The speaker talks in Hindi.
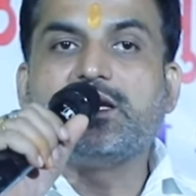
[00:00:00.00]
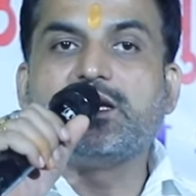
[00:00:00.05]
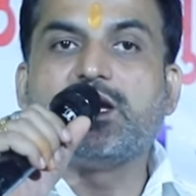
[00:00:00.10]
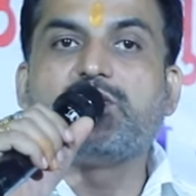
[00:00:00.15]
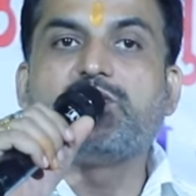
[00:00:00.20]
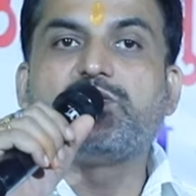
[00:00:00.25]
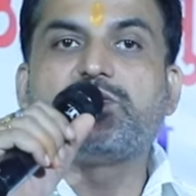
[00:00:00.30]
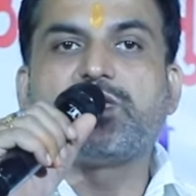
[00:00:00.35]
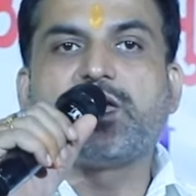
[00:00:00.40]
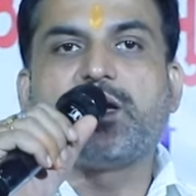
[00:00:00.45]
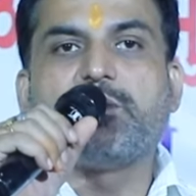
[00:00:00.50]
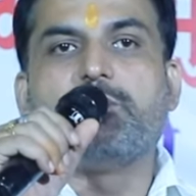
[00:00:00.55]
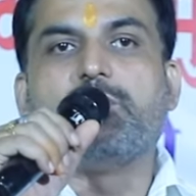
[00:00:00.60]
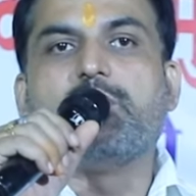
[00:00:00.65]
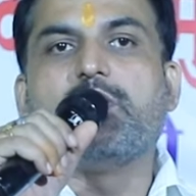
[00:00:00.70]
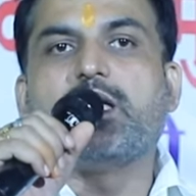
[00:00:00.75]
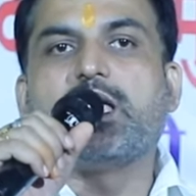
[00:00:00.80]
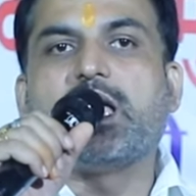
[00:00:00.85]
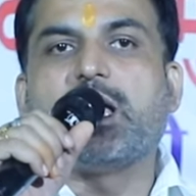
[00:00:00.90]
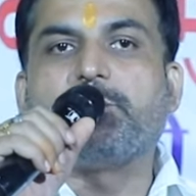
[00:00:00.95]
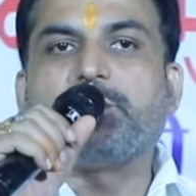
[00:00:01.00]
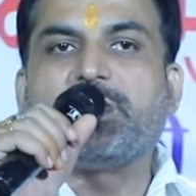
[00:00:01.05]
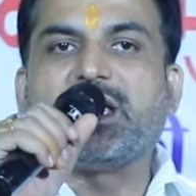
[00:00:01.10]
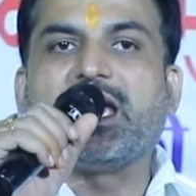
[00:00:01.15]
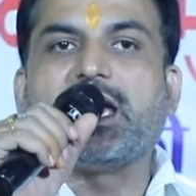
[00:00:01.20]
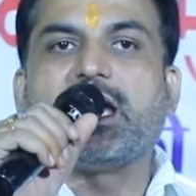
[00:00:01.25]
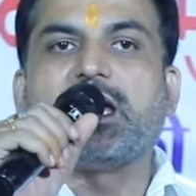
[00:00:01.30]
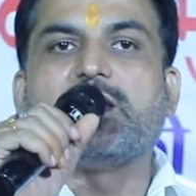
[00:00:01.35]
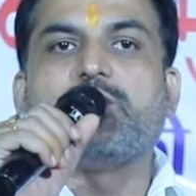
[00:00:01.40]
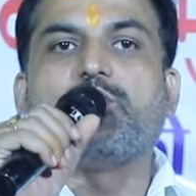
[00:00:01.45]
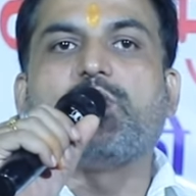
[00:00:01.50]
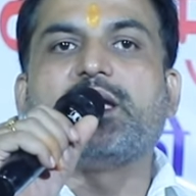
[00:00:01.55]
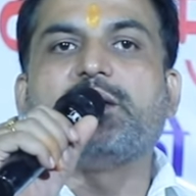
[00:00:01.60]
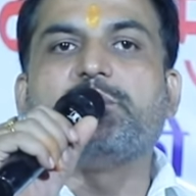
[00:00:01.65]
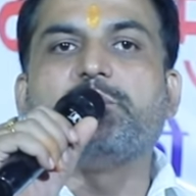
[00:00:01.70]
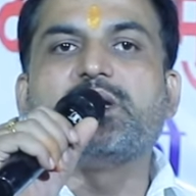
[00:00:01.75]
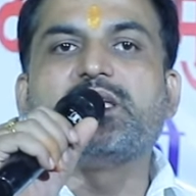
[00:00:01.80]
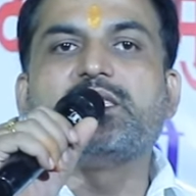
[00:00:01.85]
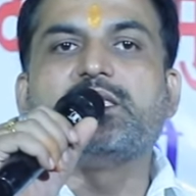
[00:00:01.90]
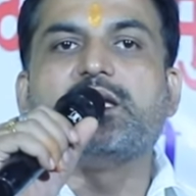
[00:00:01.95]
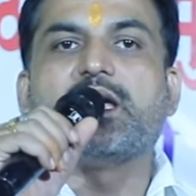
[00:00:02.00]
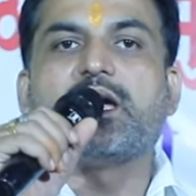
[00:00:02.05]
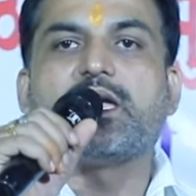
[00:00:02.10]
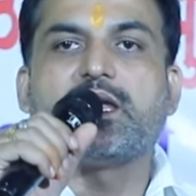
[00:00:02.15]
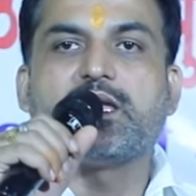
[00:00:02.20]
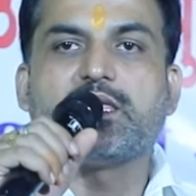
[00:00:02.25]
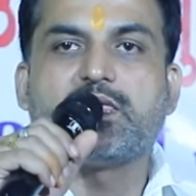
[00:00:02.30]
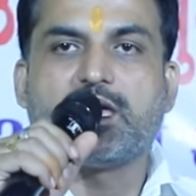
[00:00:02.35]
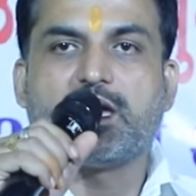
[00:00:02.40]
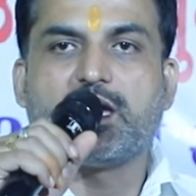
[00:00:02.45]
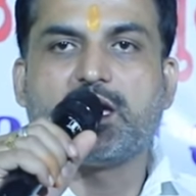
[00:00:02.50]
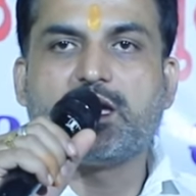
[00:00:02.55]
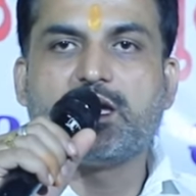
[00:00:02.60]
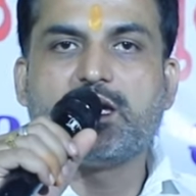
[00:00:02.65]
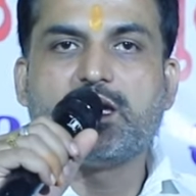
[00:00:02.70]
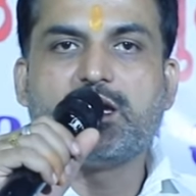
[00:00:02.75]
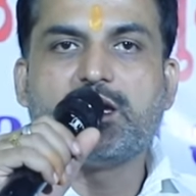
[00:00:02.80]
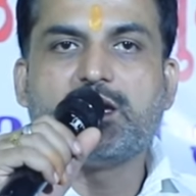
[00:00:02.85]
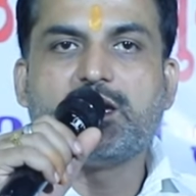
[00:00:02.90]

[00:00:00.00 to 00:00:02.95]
ये सब आपके एल में दिया रहता है